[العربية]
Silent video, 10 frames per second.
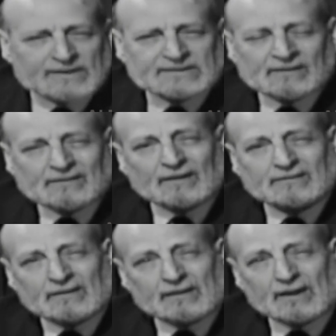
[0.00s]

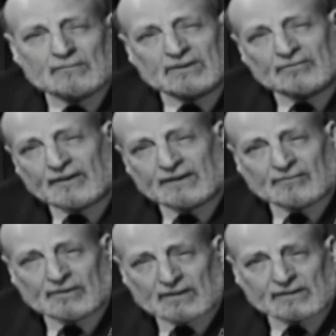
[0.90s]
استنتجت ان كلمة
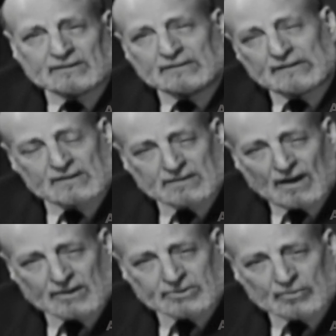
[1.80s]
فايدة في القرن
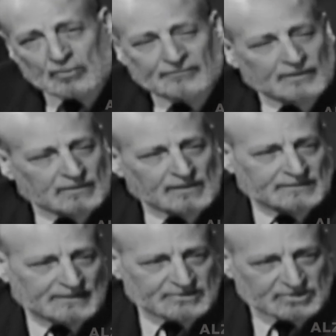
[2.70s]
التاسع عشر وفي
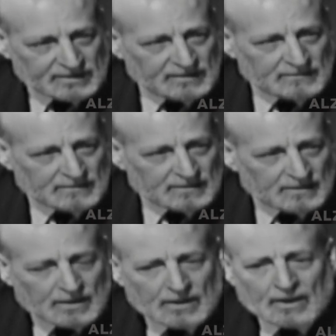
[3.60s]
القرن العشرين
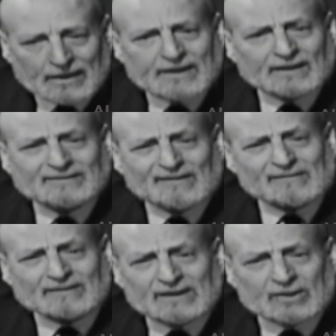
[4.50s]
هي
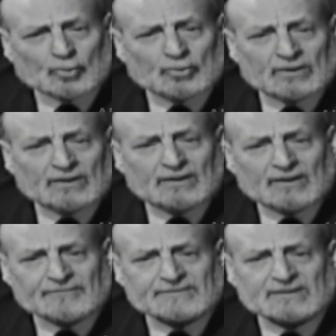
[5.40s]
ترقيق
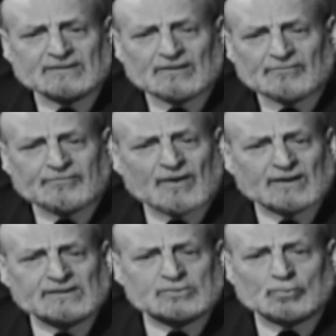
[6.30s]
للفظة
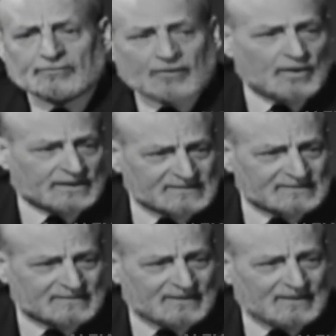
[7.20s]
الفايز والفوايز
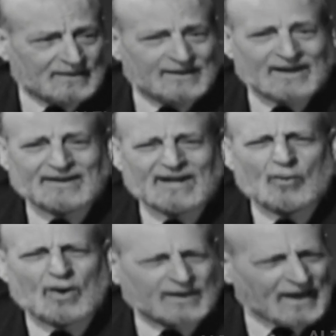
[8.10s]
لانها
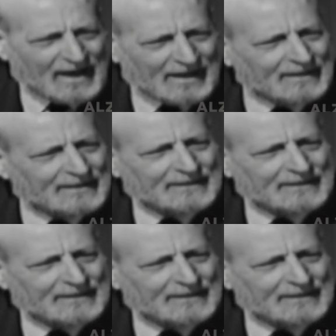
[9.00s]
وقحة